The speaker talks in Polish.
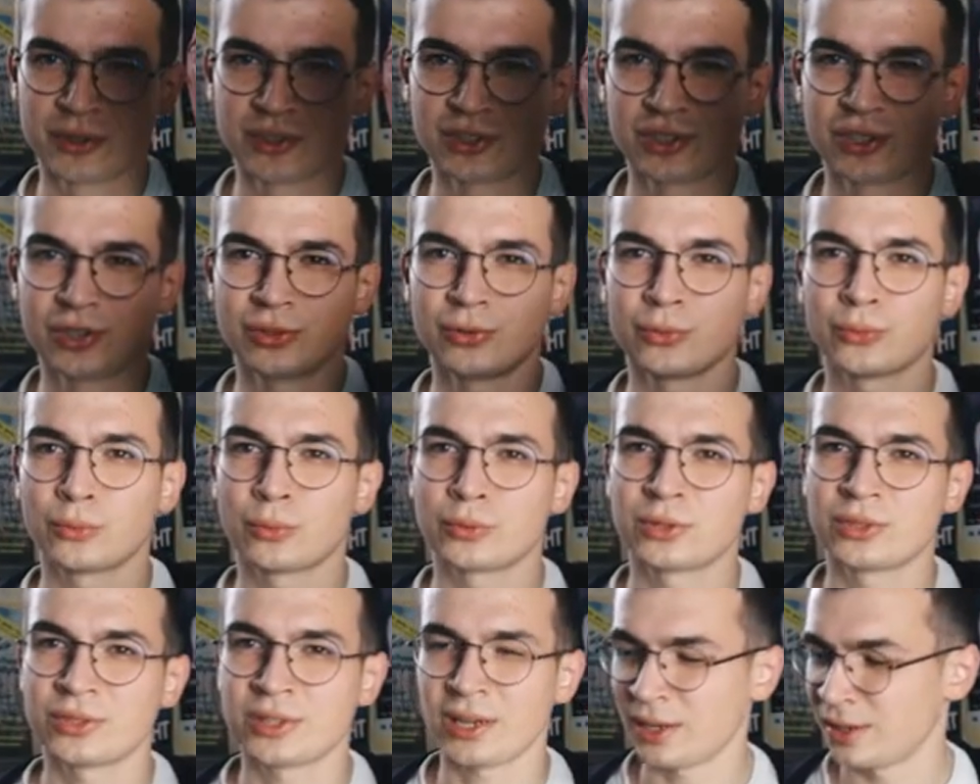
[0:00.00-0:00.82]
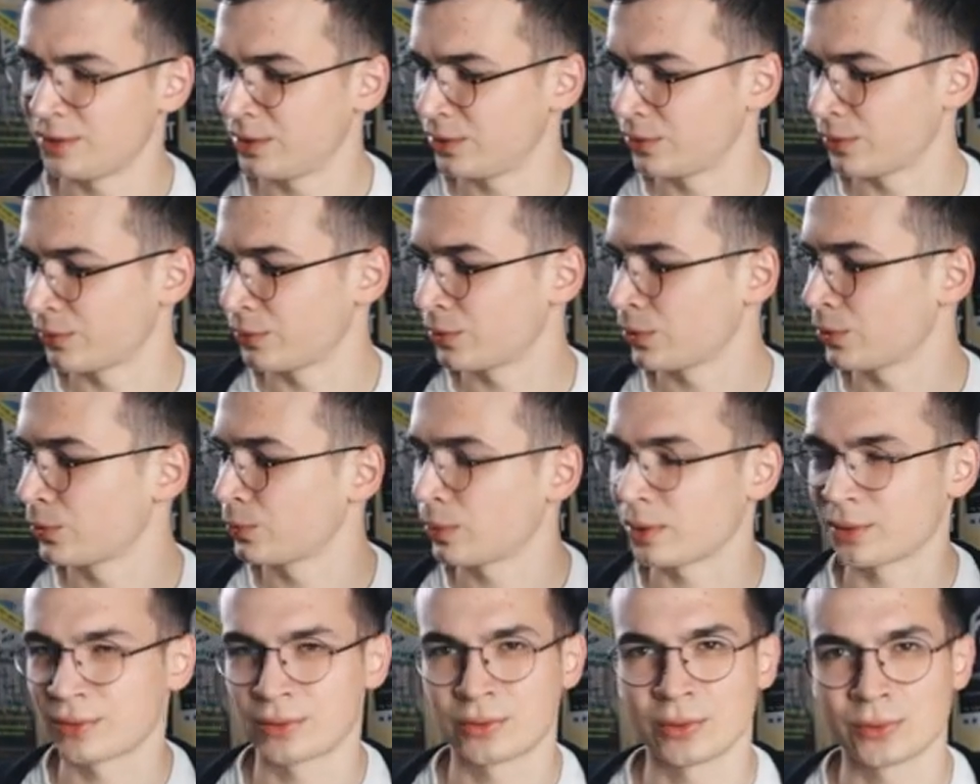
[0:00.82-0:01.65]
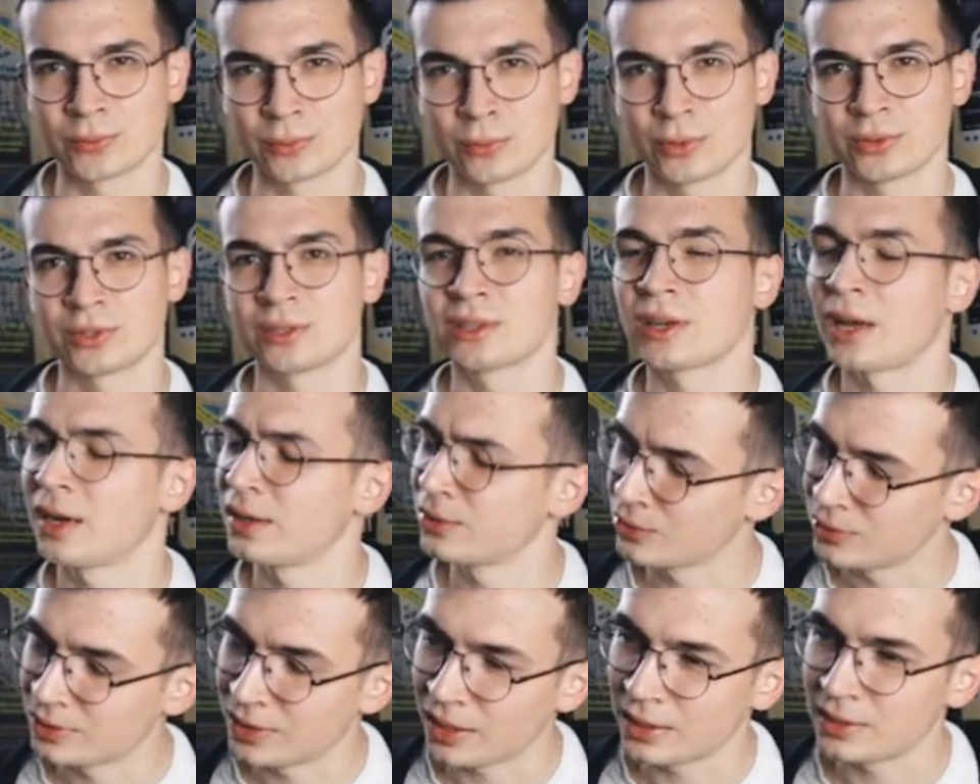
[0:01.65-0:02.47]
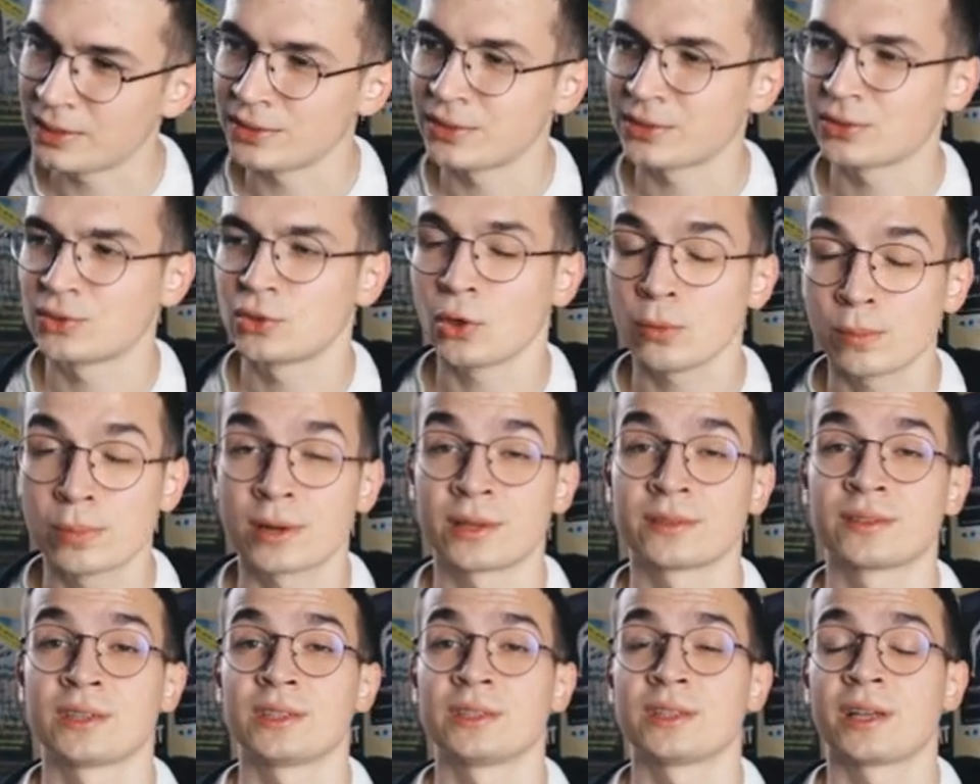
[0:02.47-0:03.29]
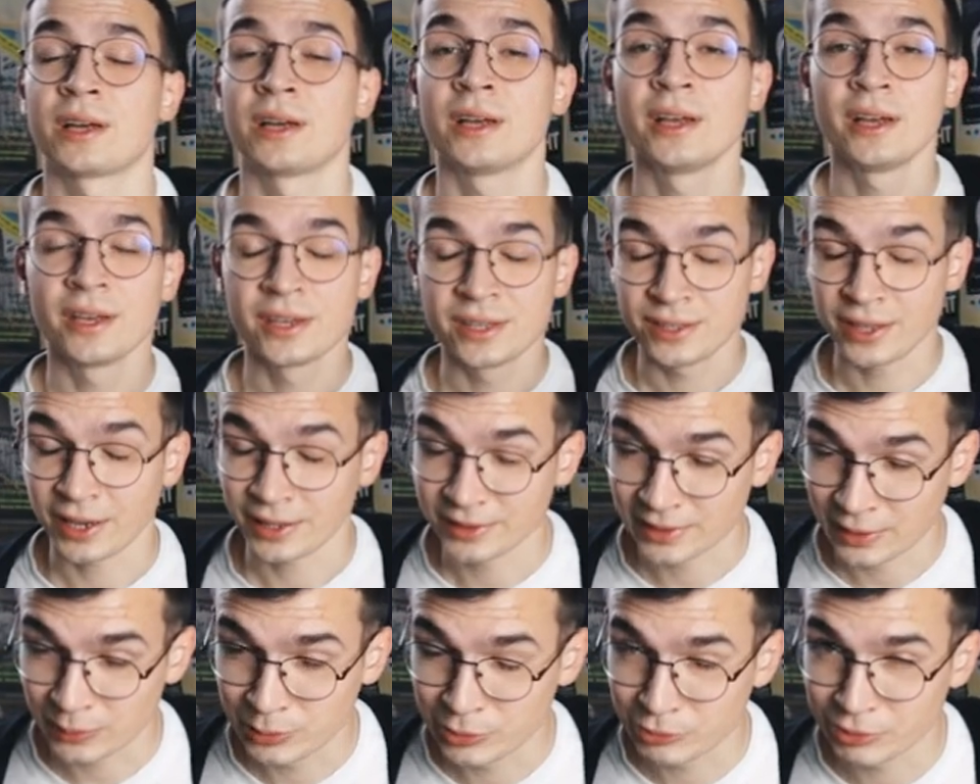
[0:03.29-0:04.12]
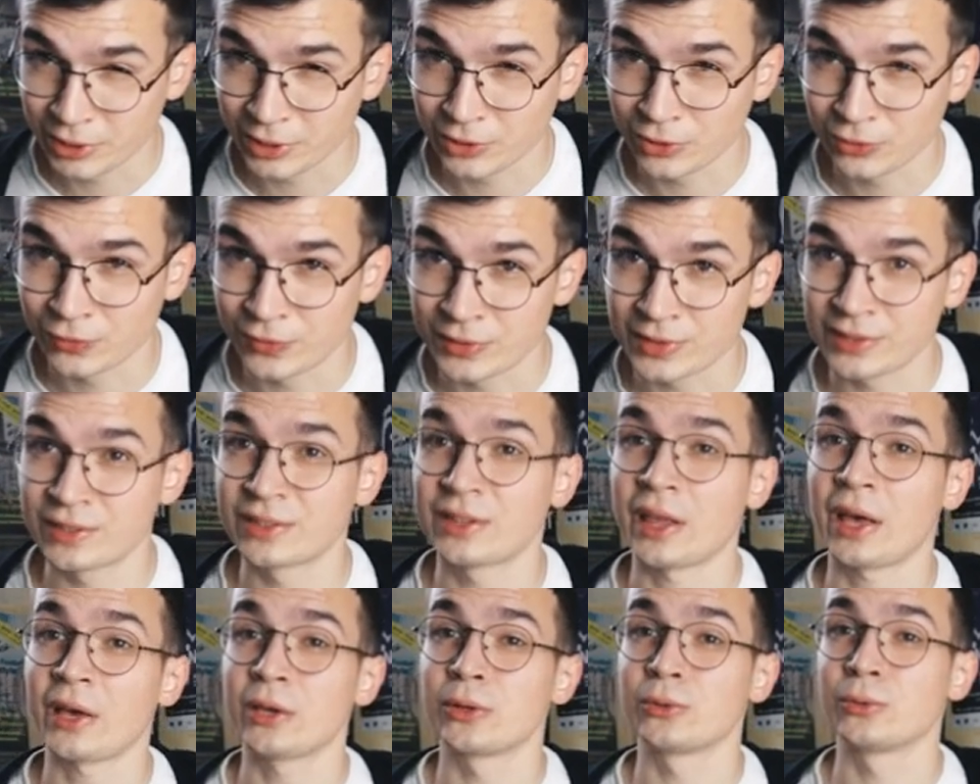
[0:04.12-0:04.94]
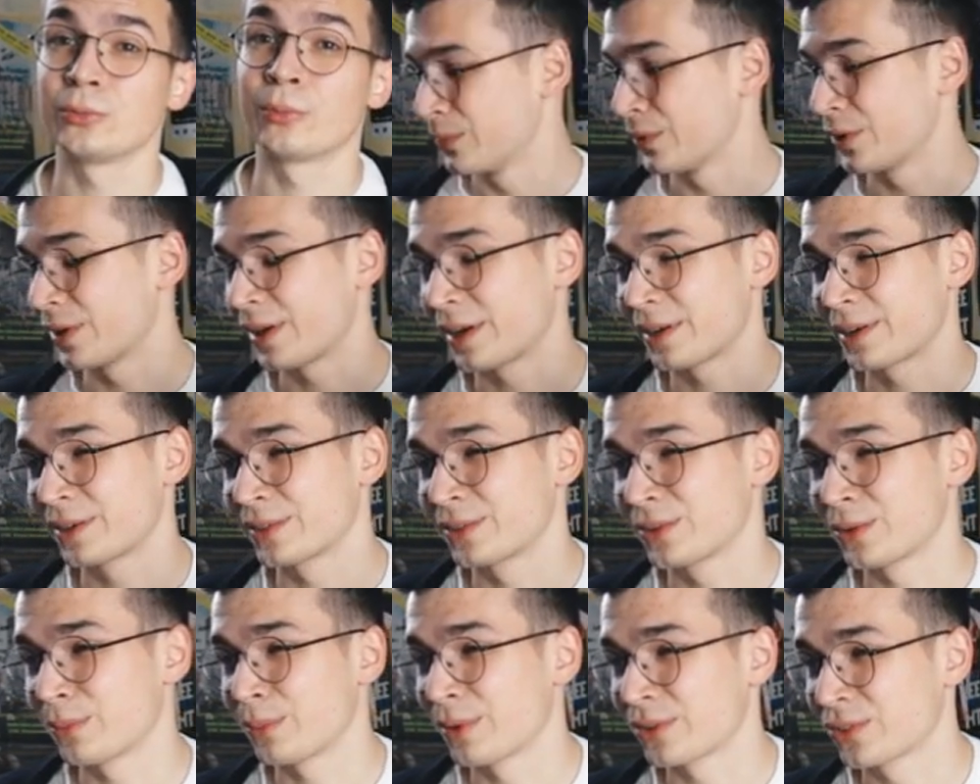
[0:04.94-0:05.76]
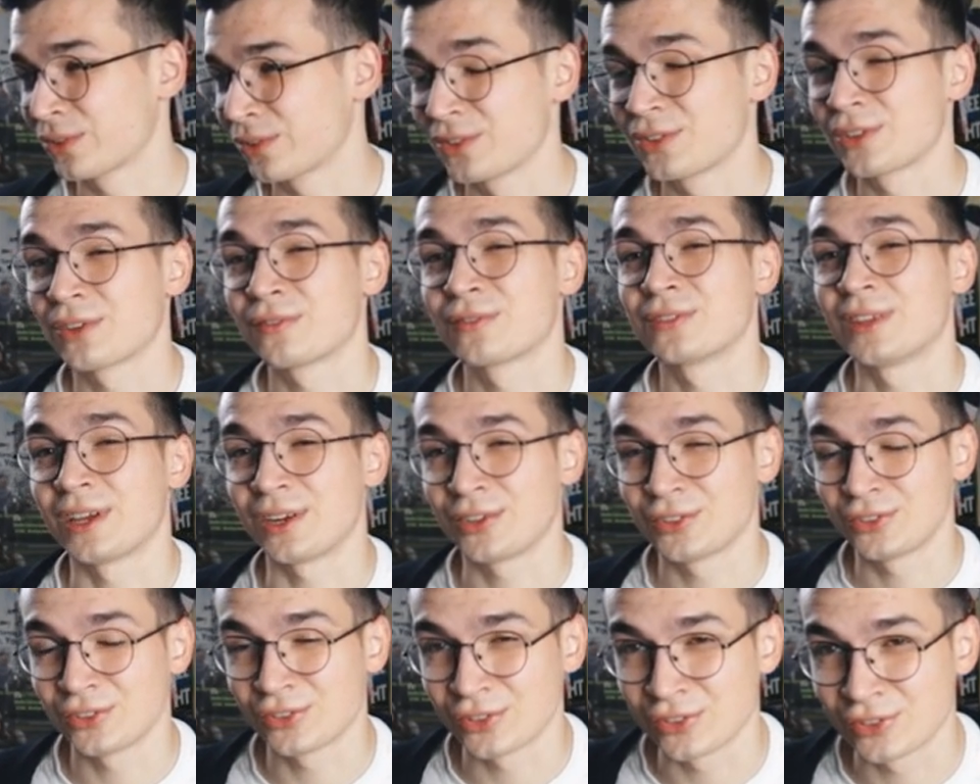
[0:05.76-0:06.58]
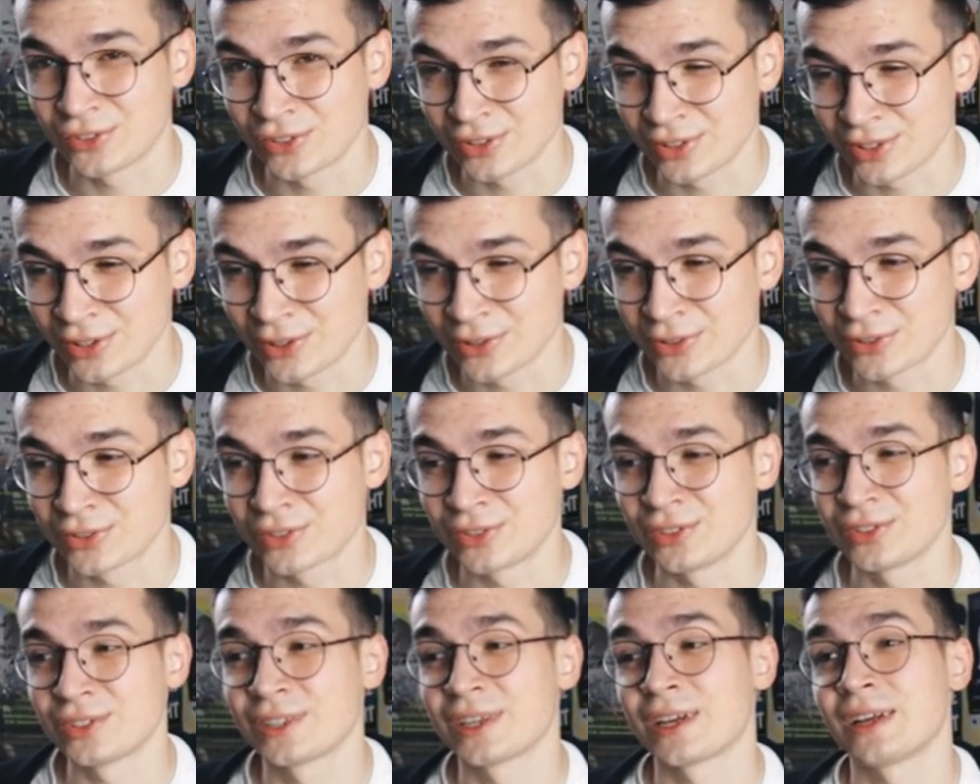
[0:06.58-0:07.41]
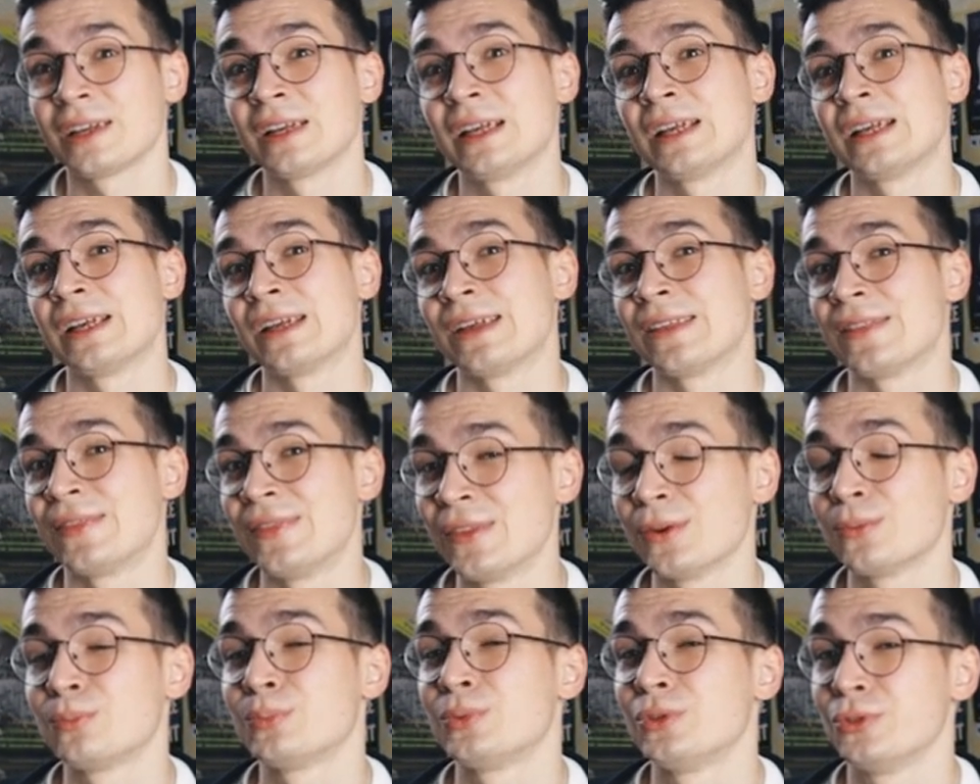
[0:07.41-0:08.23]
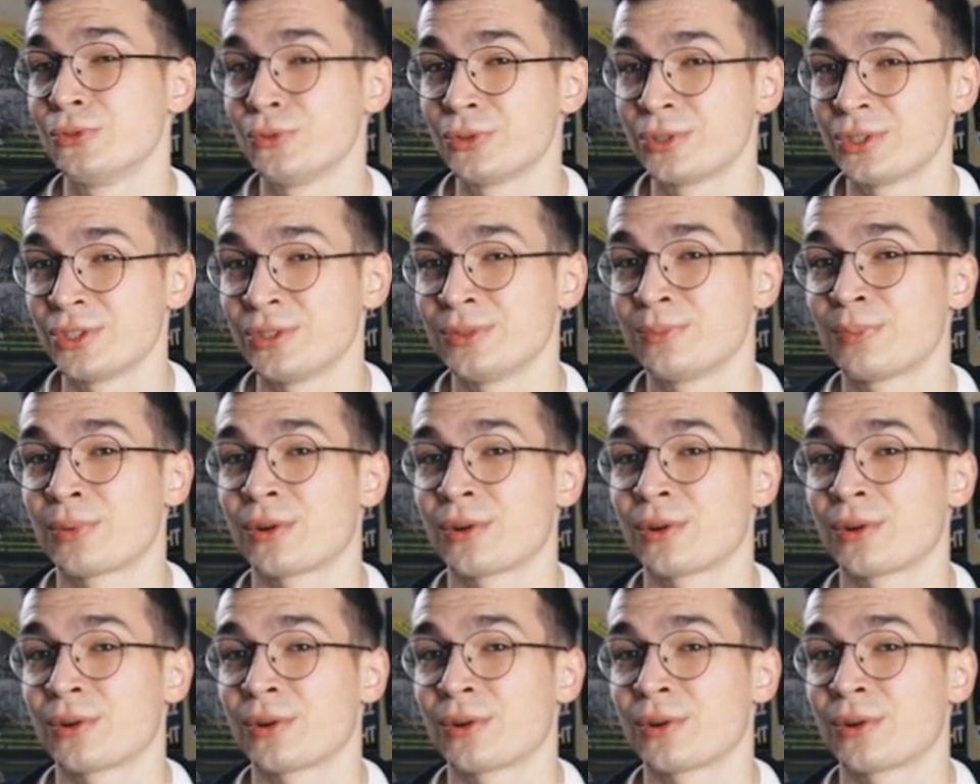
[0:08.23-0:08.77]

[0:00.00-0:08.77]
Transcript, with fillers: 50 zł, ale nieco wzrosła 100 zł, ale to dalej jest dobra cena jak na piłkę do freestylu, bo jak zobaczycie w dalszej części tego odcinka, no piłki